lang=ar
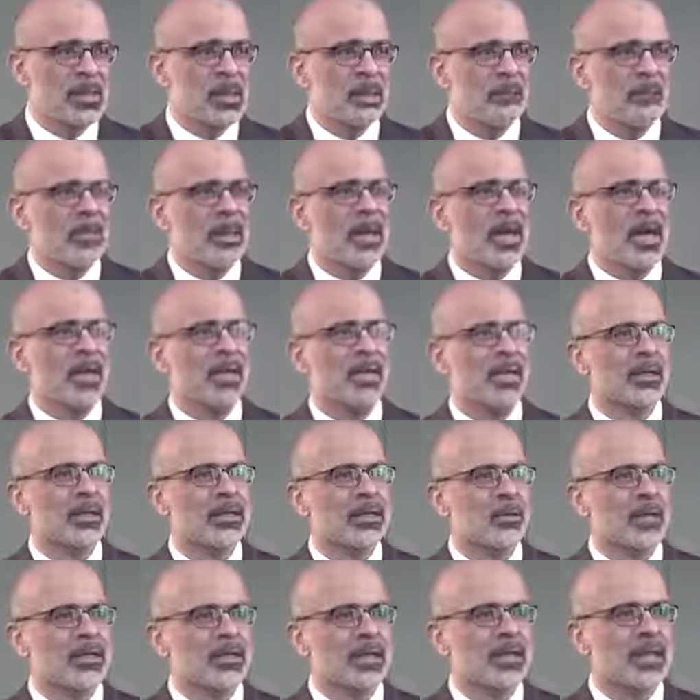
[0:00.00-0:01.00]
ما
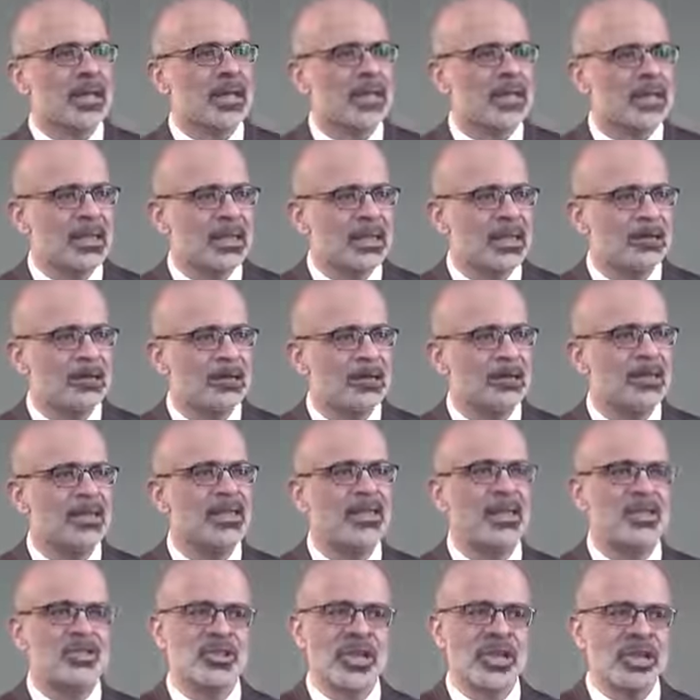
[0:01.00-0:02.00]
علاقة وضع الأهداف
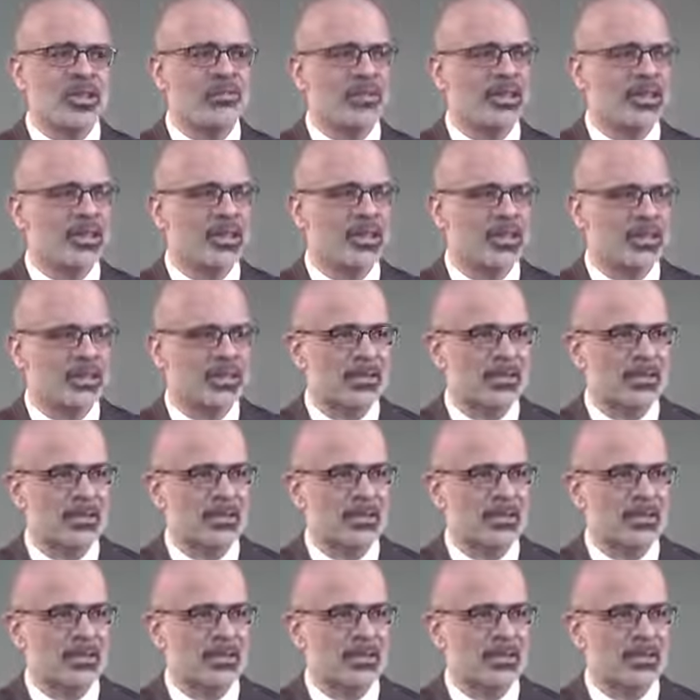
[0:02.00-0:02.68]
بالنجاح في الحياة؟